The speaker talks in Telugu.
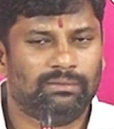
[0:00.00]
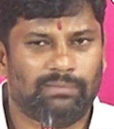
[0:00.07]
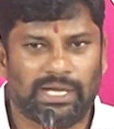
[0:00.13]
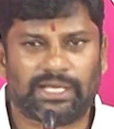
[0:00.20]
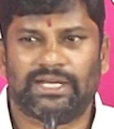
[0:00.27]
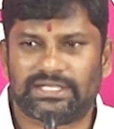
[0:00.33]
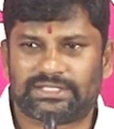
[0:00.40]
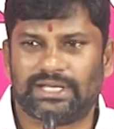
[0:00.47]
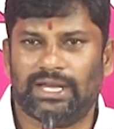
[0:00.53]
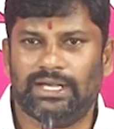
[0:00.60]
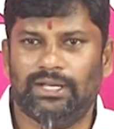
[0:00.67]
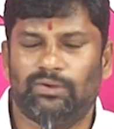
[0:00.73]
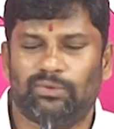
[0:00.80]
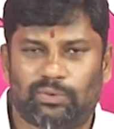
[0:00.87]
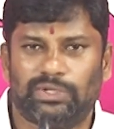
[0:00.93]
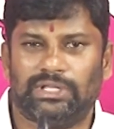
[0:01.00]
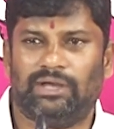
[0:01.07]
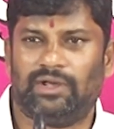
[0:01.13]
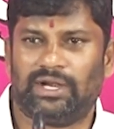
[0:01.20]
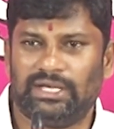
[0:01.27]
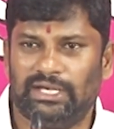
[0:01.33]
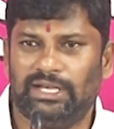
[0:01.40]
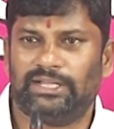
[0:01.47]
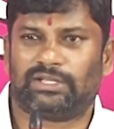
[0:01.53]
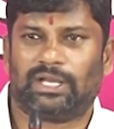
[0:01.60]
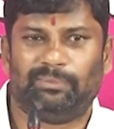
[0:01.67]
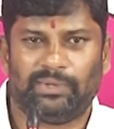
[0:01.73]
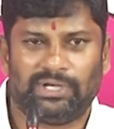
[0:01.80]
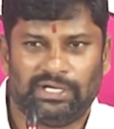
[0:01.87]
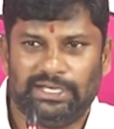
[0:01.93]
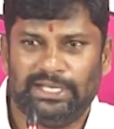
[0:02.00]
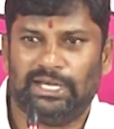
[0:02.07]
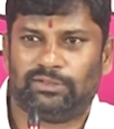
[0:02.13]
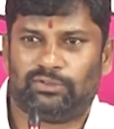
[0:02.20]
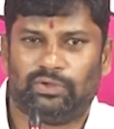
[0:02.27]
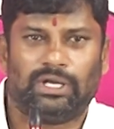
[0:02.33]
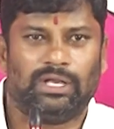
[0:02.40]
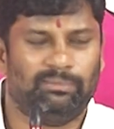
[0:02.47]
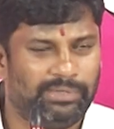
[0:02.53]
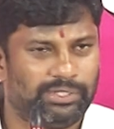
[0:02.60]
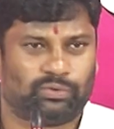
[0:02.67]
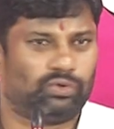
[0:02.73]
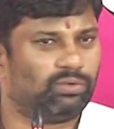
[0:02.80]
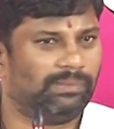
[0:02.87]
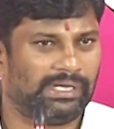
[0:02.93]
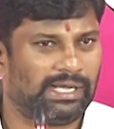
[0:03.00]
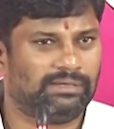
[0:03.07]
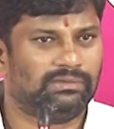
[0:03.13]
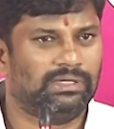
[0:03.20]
మా కృష్ణా నీళ్లు గోదావరి నీళ్ళు ఎత్తుకపోయిన నీళ్ళ దొంగలు మీ కుటుంబం